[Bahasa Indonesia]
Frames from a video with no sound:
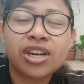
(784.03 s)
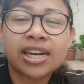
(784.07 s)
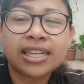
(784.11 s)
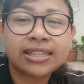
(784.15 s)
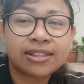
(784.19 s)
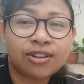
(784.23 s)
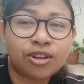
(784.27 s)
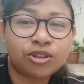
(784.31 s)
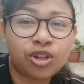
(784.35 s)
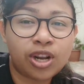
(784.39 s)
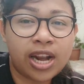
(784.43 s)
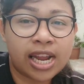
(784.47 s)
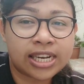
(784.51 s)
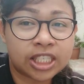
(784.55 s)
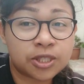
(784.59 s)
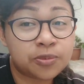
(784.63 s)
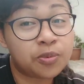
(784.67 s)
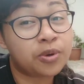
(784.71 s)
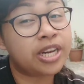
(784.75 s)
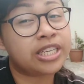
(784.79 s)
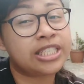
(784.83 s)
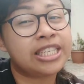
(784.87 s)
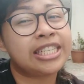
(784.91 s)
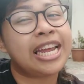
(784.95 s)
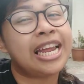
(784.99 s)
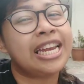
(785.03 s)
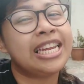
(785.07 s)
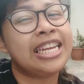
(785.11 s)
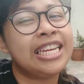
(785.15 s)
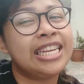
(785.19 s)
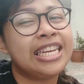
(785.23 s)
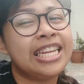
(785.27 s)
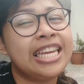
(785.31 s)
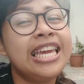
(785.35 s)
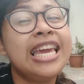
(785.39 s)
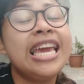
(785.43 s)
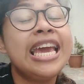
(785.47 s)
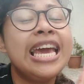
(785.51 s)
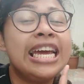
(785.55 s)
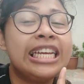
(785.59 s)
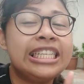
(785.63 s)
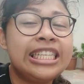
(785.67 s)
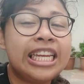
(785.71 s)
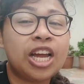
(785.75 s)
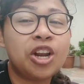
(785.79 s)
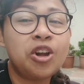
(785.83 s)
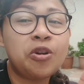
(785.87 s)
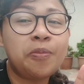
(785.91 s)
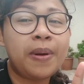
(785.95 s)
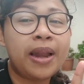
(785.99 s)
sudah nonton Agnes Production kali ini
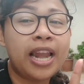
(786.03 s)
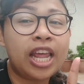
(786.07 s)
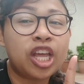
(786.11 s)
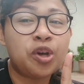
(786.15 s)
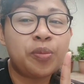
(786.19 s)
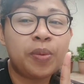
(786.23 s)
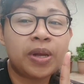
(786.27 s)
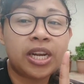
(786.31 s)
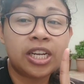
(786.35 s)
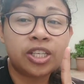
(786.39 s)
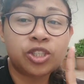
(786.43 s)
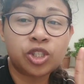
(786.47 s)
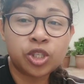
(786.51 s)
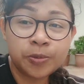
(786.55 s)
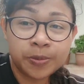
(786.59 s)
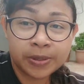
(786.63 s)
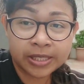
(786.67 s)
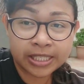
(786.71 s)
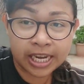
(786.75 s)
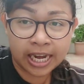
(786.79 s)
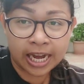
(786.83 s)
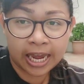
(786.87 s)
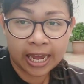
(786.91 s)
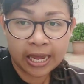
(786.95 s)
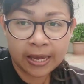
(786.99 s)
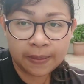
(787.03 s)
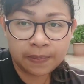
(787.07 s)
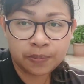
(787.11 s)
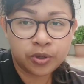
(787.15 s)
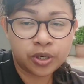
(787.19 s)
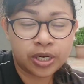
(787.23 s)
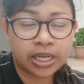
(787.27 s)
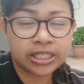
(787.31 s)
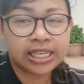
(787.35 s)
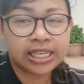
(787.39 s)
jangan lupa like, comment, dan subscribe juga